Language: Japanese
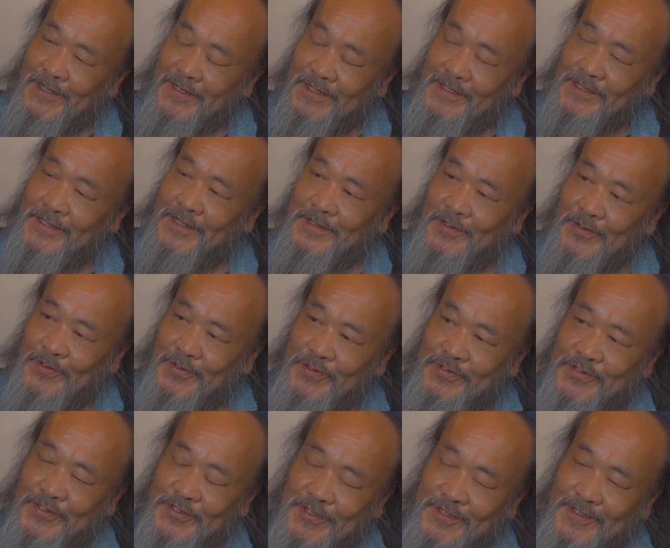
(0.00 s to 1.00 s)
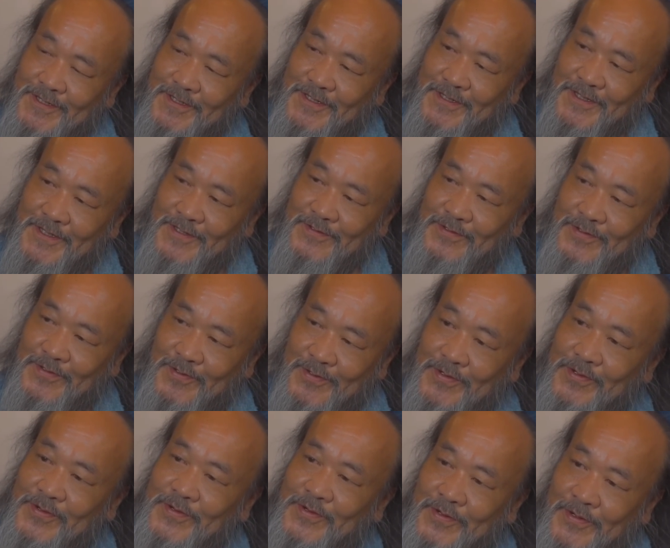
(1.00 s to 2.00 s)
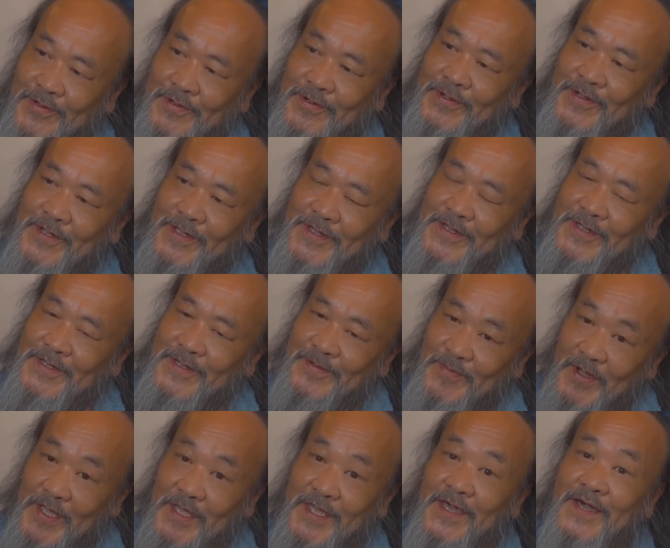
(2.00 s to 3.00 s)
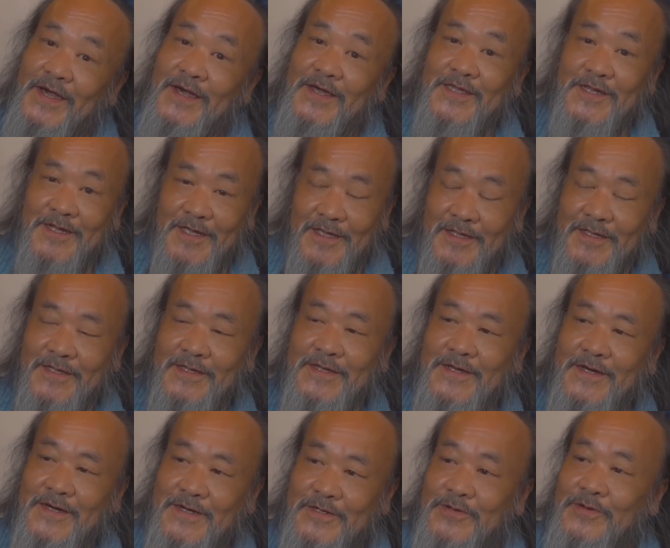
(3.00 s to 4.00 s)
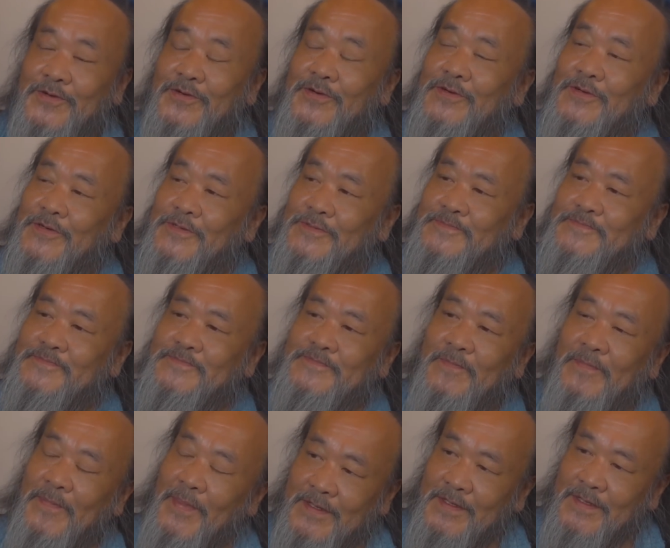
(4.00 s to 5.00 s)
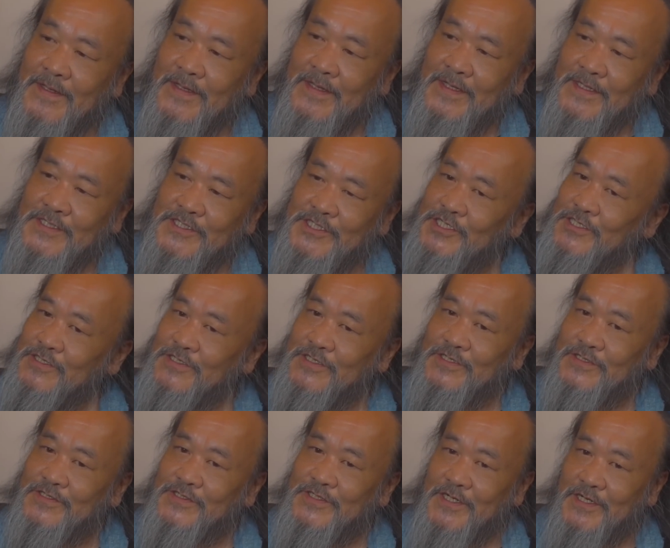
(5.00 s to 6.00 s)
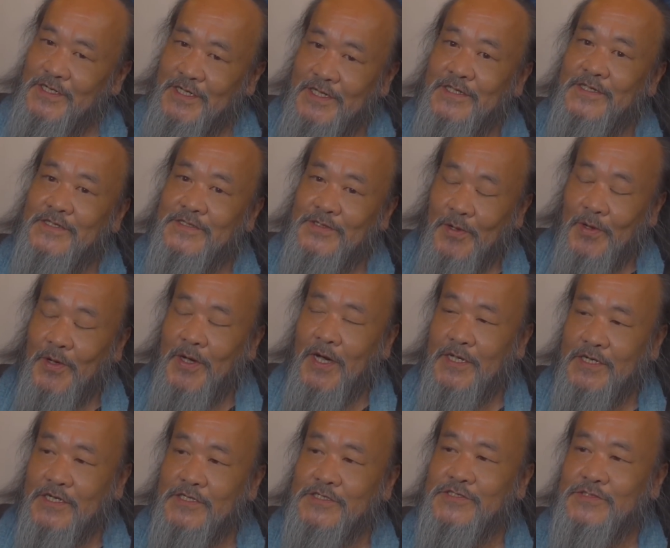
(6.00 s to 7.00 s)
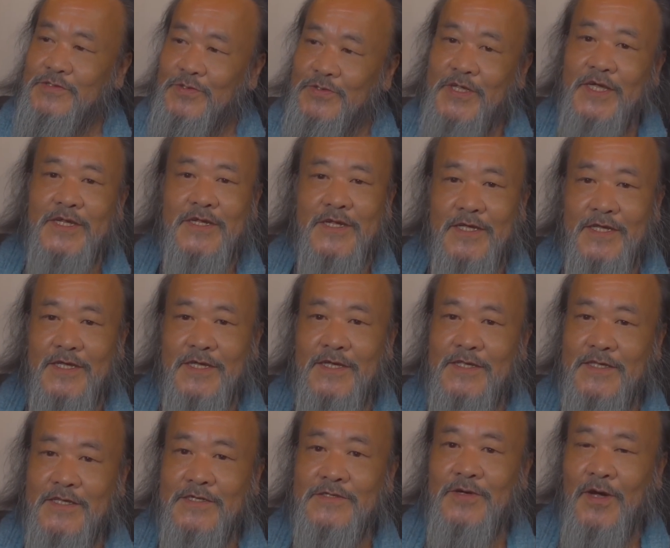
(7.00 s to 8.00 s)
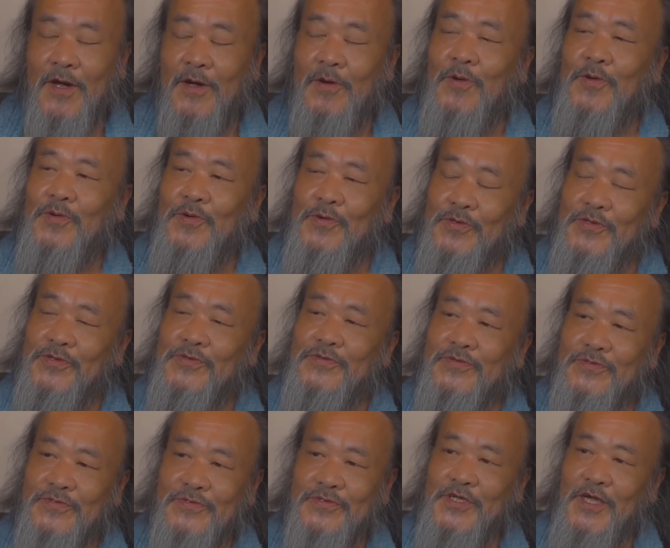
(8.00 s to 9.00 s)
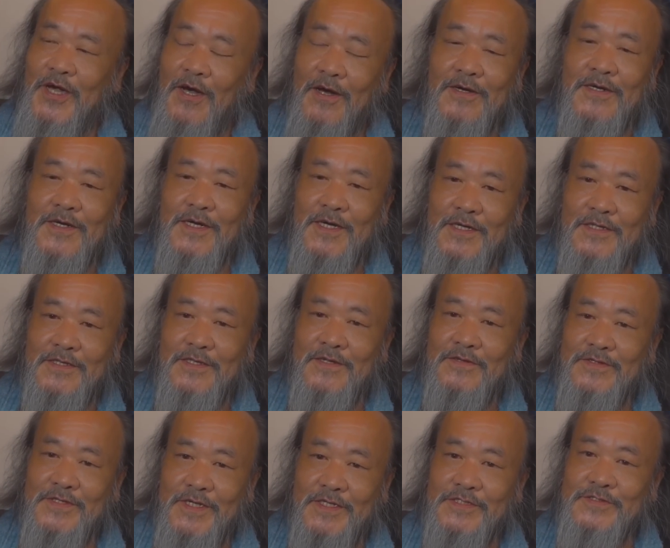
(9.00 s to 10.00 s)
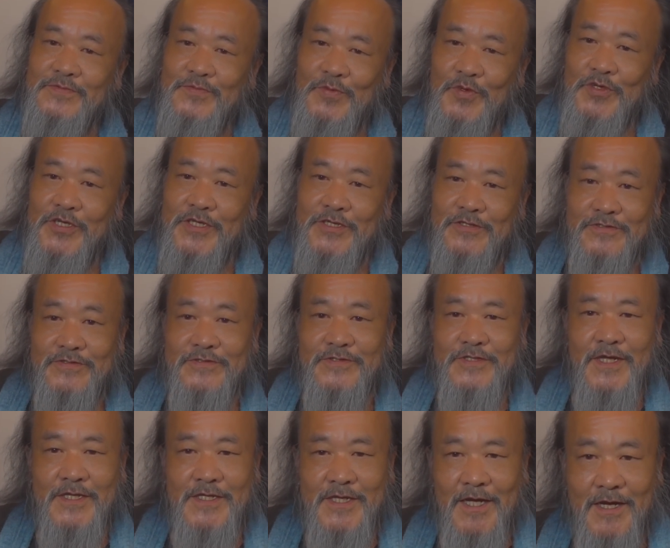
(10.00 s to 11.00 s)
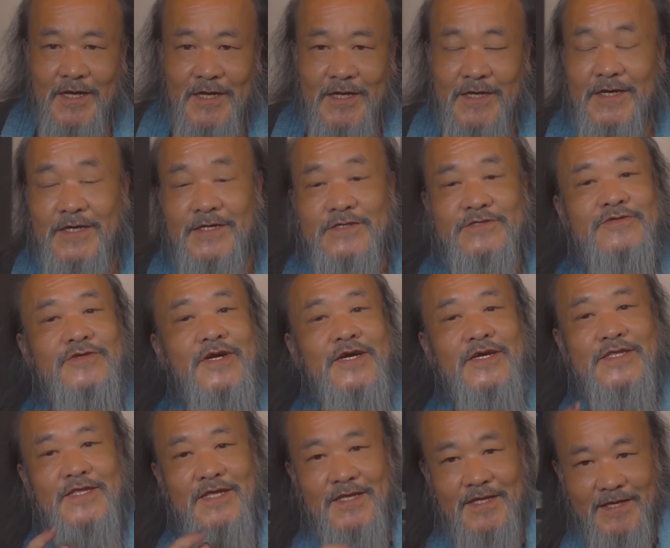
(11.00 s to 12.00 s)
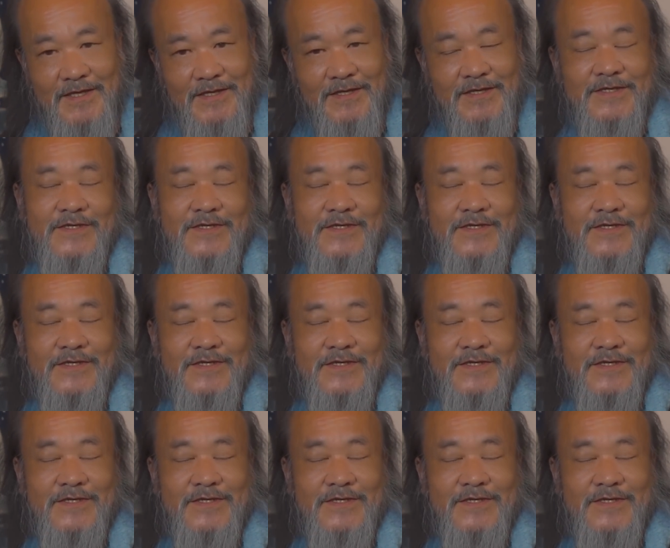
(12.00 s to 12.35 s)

流れだよっていうところを、まあ一回ね、あの真実じゃないですよ。話の種ですよ。あ、こういうふうに考えてるやつもいるんだなぐらいでね、